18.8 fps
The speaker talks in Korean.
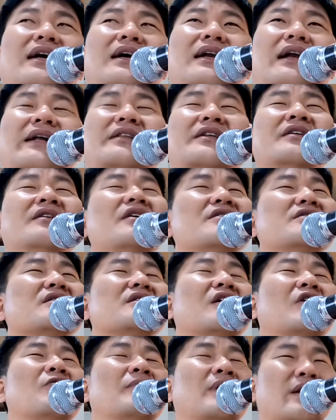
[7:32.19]
라틴어에서
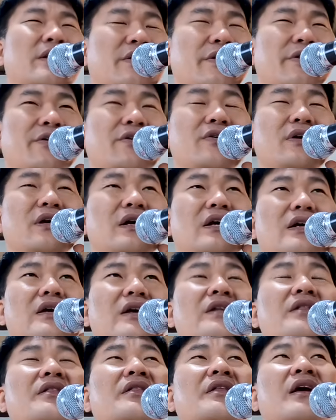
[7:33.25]
나온 말인데요.
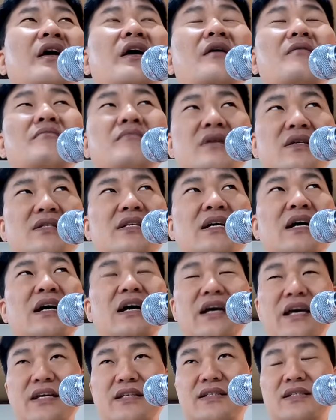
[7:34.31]
이때
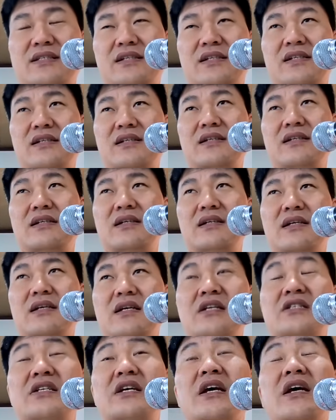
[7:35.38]
미사 에스트
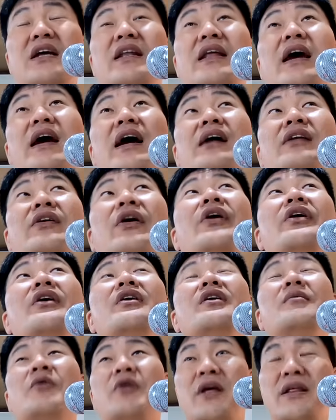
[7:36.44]
이제 내가
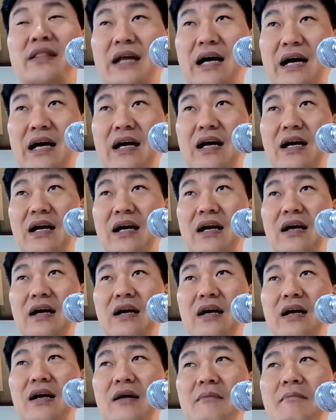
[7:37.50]
너희를 보낸다.
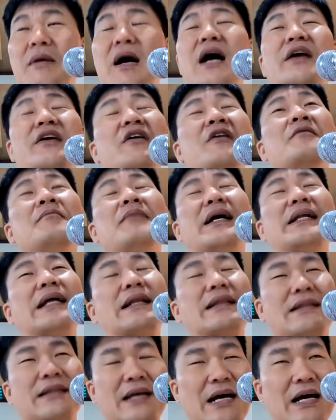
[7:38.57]

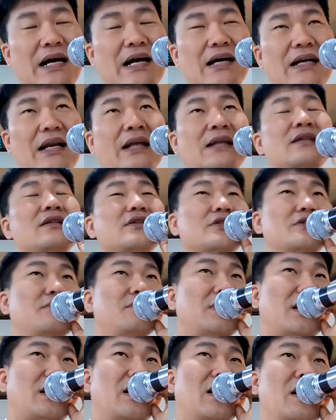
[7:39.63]
파견받았다라는
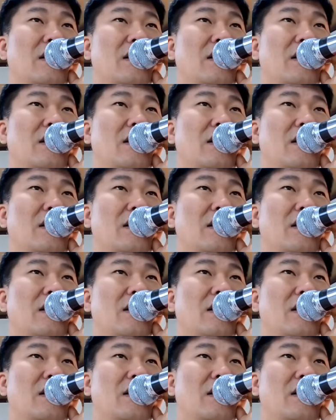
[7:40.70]
뜻입니다.